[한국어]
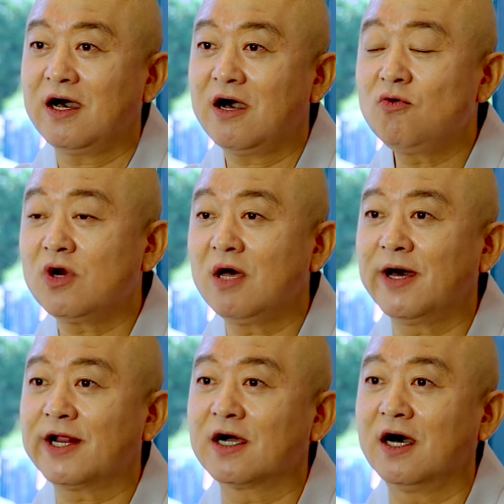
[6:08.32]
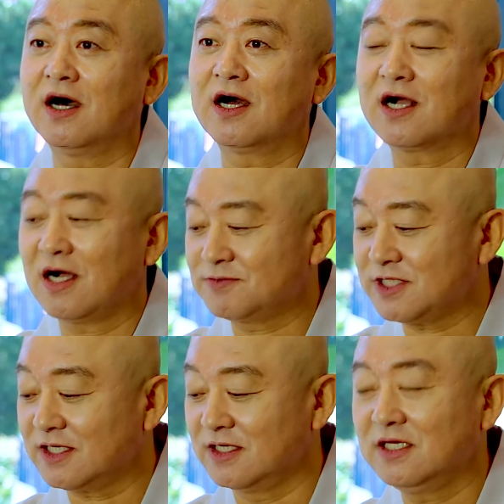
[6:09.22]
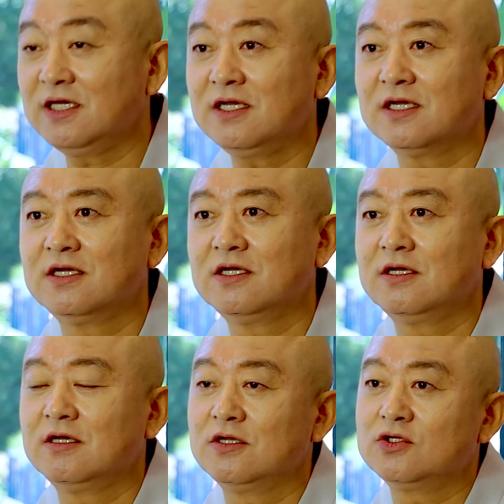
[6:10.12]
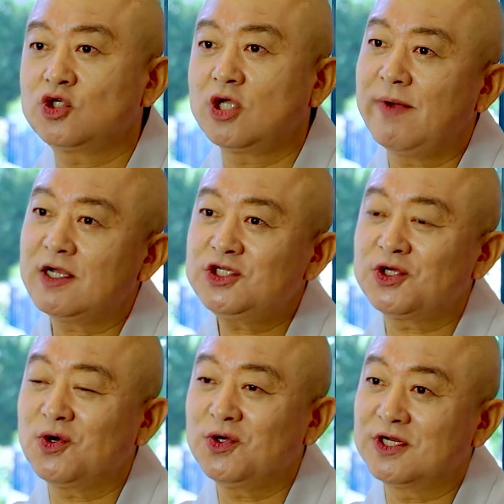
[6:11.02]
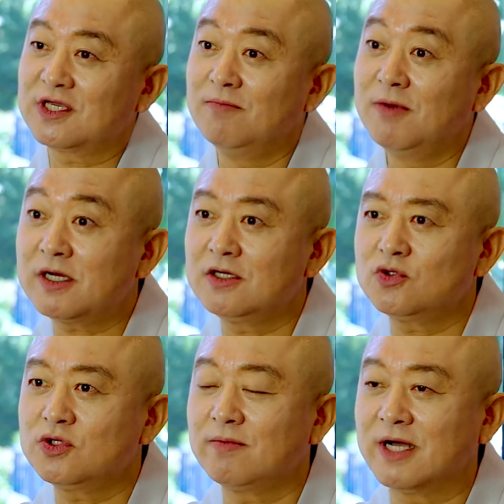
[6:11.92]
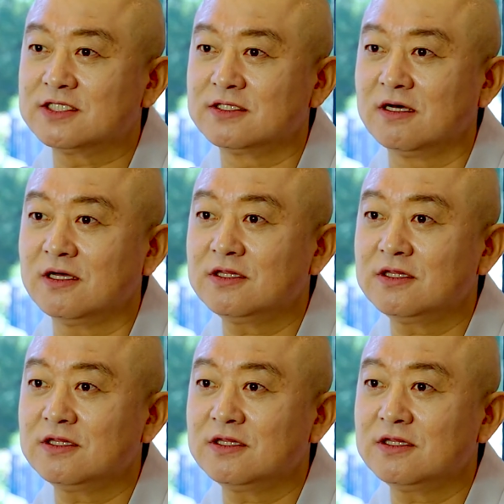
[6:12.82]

앙굴라마라가 갑자기 쇠망치로 이렇게 머리를 뜯어 맞은 듯